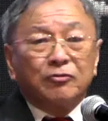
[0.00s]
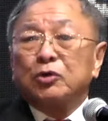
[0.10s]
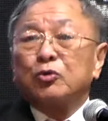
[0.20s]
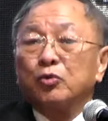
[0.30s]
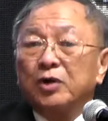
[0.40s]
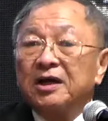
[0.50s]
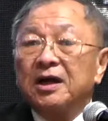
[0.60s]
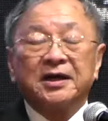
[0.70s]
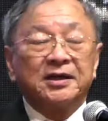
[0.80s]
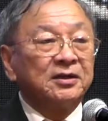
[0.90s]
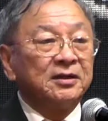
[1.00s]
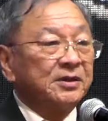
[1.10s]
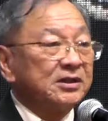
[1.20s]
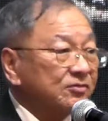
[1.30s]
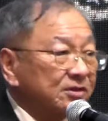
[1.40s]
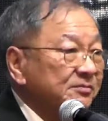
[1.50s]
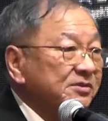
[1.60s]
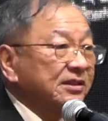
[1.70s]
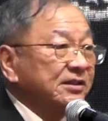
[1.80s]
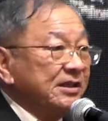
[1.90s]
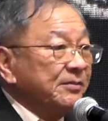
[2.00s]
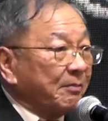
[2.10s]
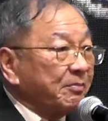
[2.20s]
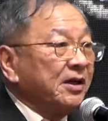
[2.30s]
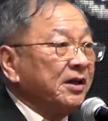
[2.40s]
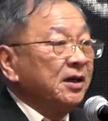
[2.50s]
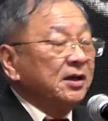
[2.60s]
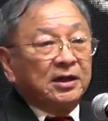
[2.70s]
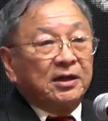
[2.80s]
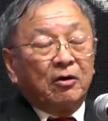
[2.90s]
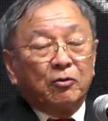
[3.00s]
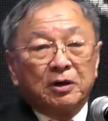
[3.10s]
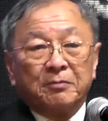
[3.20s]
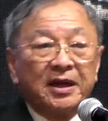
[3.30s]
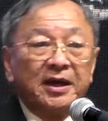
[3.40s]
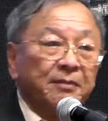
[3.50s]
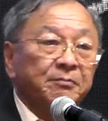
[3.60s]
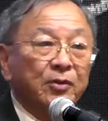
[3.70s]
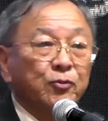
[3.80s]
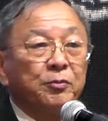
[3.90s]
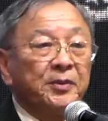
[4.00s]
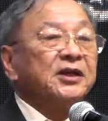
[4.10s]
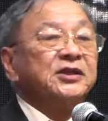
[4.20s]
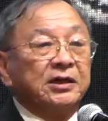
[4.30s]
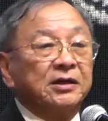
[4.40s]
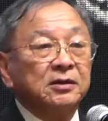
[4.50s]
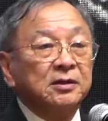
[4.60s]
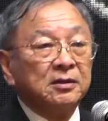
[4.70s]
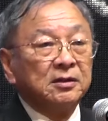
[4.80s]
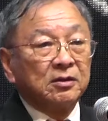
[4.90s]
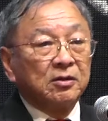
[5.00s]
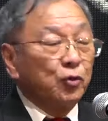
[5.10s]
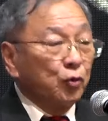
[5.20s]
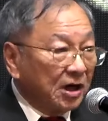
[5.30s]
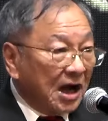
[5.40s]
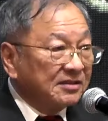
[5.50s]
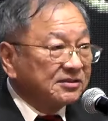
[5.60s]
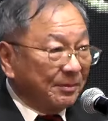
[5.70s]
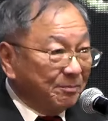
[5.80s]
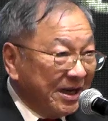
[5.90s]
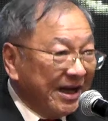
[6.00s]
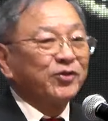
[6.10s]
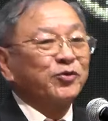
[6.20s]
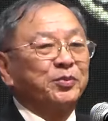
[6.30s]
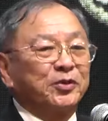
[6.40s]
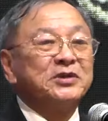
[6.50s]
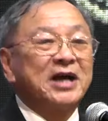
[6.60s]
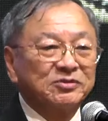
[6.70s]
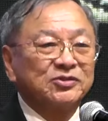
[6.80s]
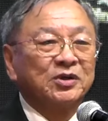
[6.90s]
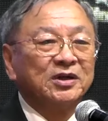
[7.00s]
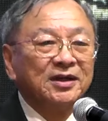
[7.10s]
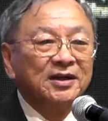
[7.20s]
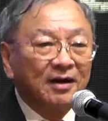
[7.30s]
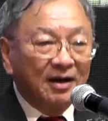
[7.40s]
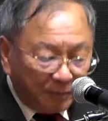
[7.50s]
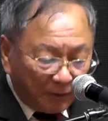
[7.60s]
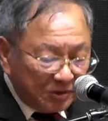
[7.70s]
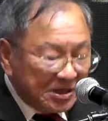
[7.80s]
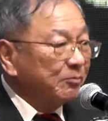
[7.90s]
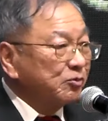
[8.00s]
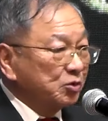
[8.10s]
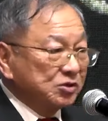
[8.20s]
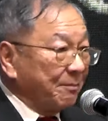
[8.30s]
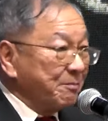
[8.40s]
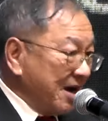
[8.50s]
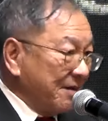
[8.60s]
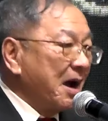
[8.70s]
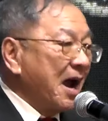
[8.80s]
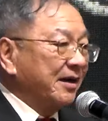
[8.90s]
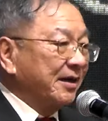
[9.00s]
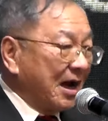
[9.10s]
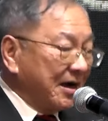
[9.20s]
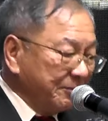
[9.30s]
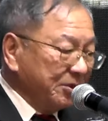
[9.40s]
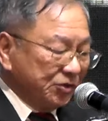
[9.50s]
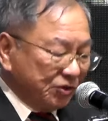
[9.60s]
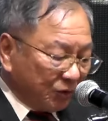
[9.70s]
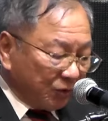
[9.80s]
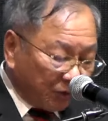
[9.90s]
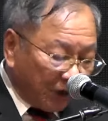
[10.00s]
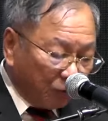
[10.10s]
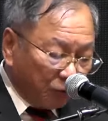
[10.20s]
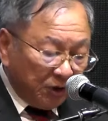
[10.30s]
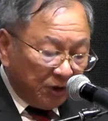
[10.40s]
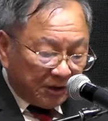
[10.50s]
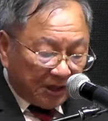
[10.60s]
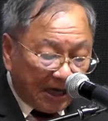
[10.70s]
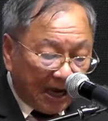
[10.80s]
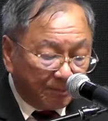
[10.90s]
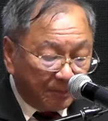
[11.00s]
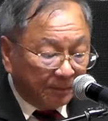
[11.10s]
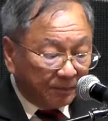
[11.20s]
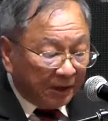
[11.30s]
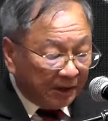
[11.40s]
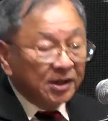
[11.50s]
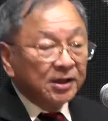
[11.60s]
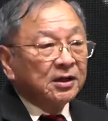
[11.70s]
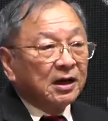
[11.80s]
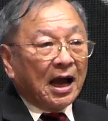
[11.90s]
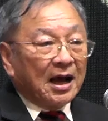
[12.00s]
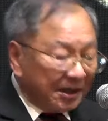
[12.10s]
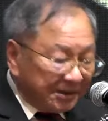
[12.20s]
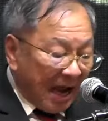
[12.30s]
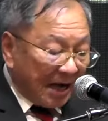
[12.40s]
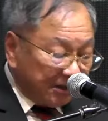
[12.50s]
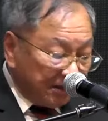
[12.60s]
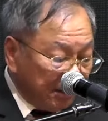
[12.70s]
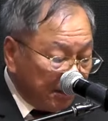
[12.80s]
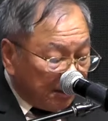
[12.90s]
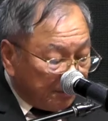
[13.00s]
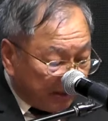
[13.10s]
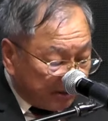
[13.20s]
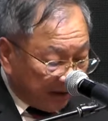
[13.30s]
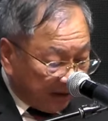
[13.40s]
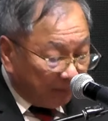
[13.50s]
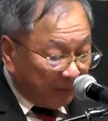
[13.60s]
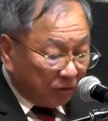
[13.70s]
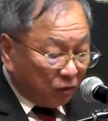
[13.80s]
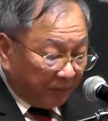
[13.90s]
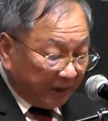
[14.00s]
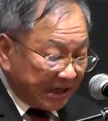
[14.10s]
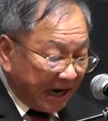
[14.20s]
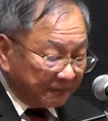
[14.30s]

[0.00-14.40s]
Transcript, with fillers: จะรู้ได้ไงพระเจ้าเตรียมสิ่งดีแบบนี้ที่เรายังไม่เห็นไม่รู้ไม่ได้ยินก็โดยการสำแดงของพระวิญญาณบริสุทธิ์อันพระวิญญาณบริสุทธิ์สำคัญมากในการดำเนินชีวิตของเราในการเปิดเผยหลายหลายอย่างที่เป็นสิ่งล้ำลึกของพระเจ้า